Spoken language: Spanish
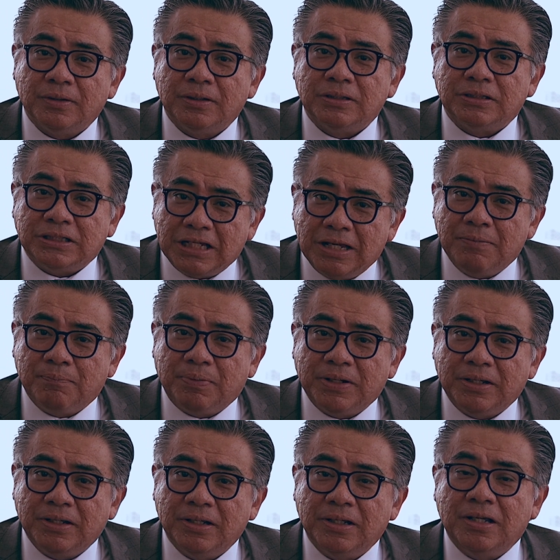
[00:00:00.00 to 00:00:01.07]

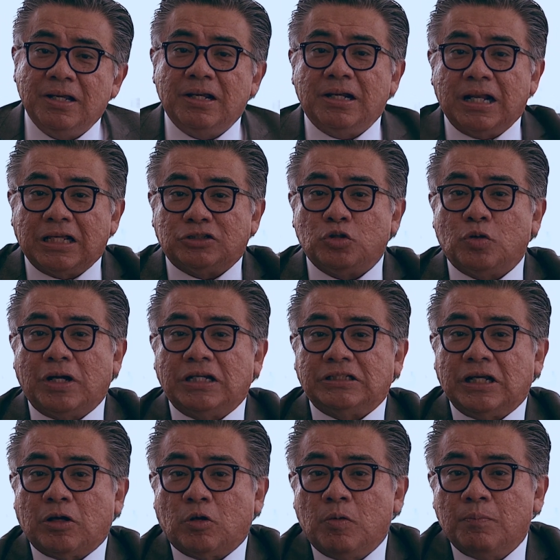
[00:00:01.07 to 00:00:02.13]
Siempre la soga
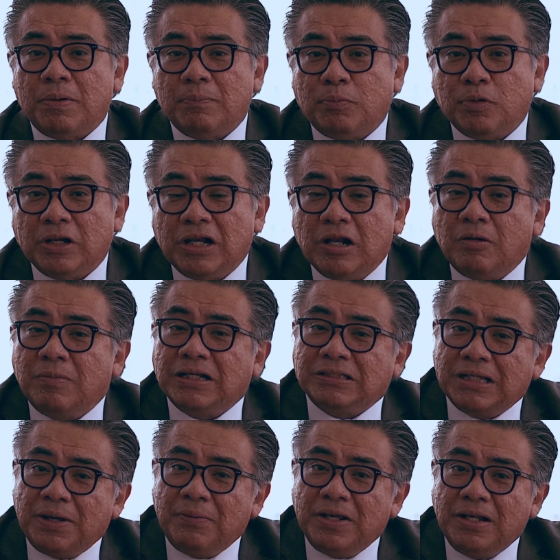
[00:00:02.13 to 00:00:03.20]
se rompe por el lado más
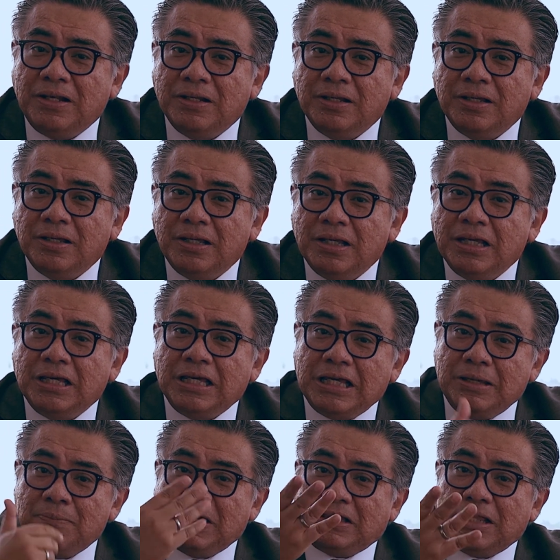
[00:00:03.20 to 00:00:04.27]
débil
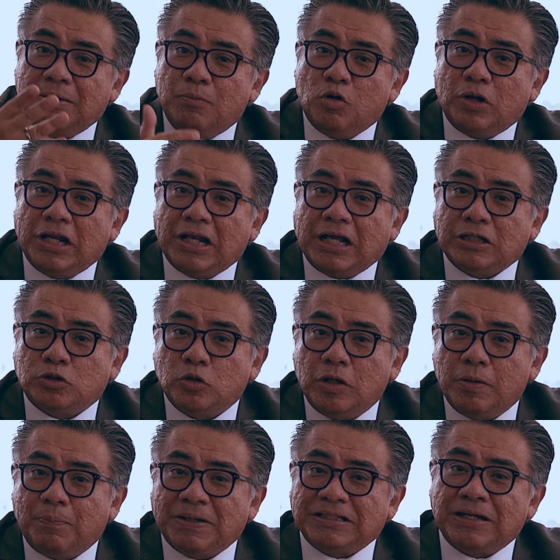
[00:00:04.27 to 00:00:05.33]
y me temo que el caso
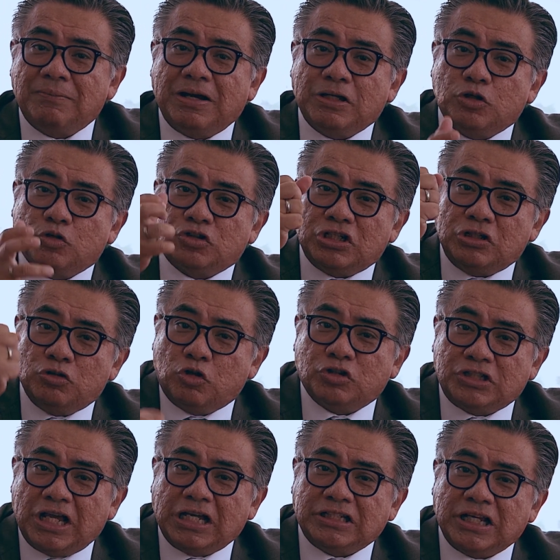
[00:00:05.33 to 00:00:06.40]
de Pasamayo, si no
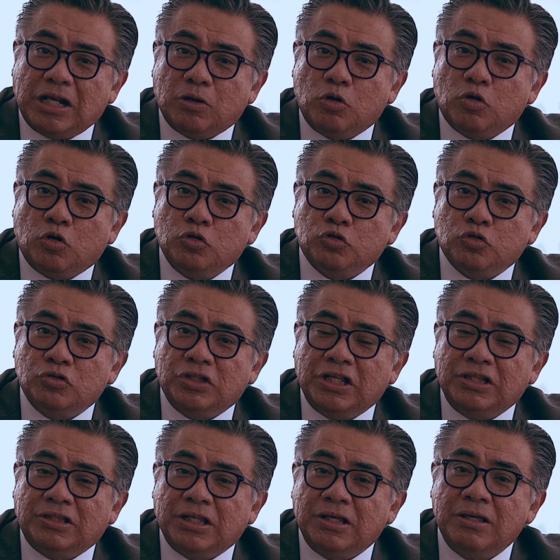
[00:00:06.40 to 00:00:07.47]
se hace algo
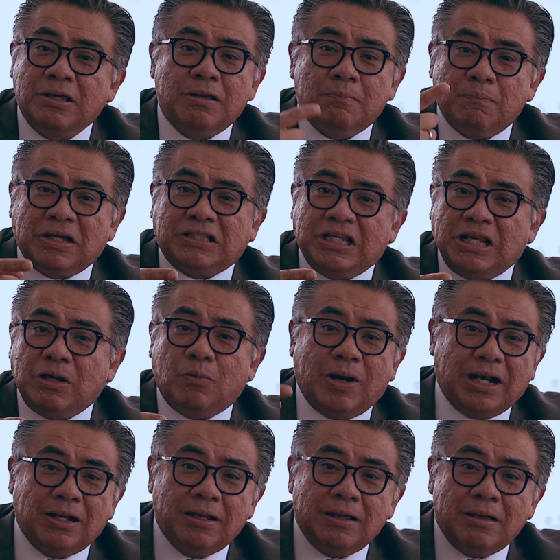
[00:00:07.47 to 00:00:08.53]
contundente, va a ser
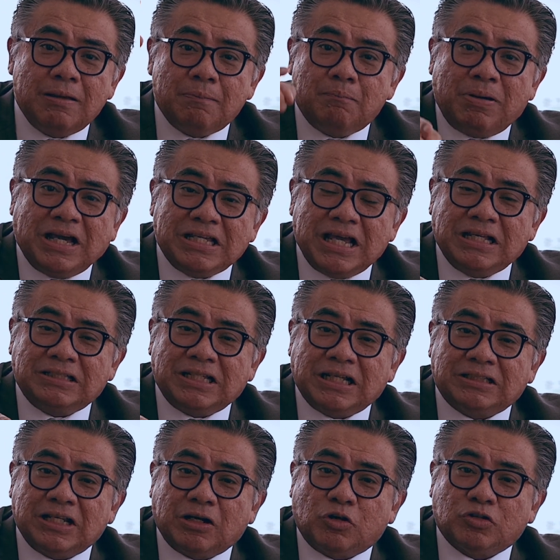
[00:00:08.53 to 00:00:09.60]
igual. Váyanse a
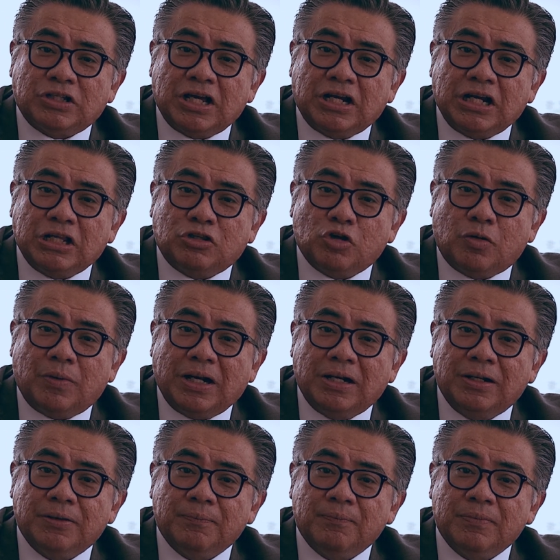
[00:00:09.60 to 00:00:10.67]
Cerro San Cristóbal.